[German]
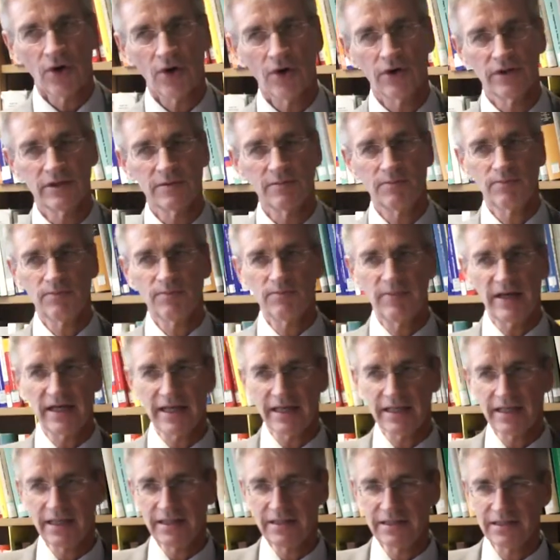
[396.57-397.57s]
und bei
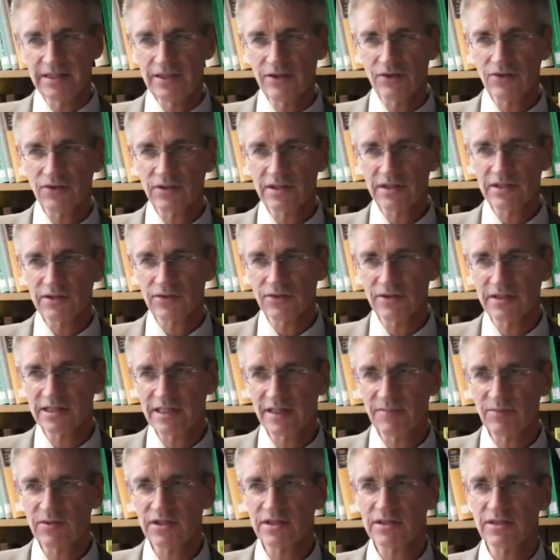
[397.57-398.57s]
Realisierung des
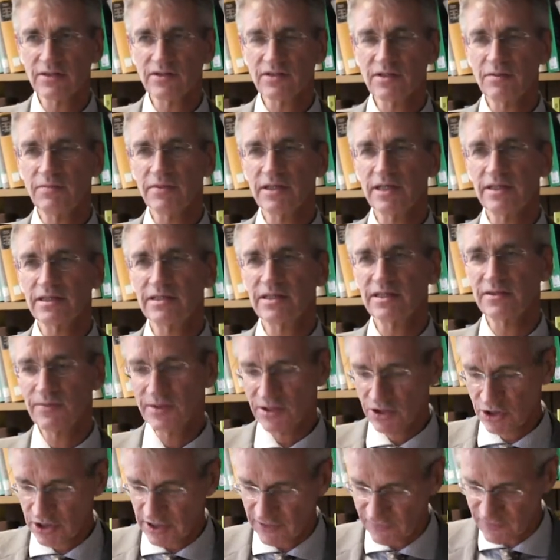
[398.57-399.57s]
Konzeptes aus dem Bereich des
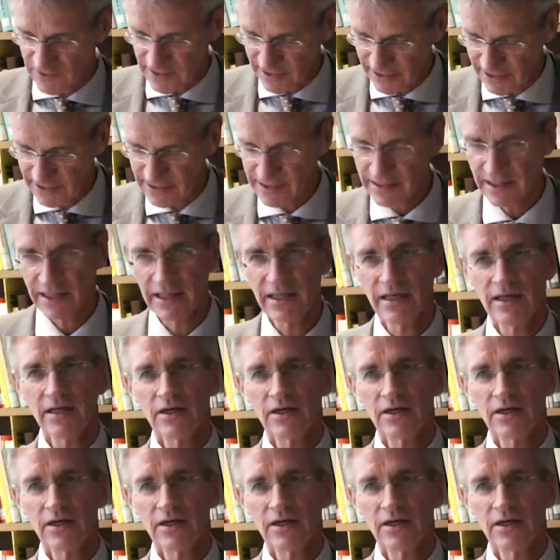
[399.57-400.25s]
Wissenschaftsrats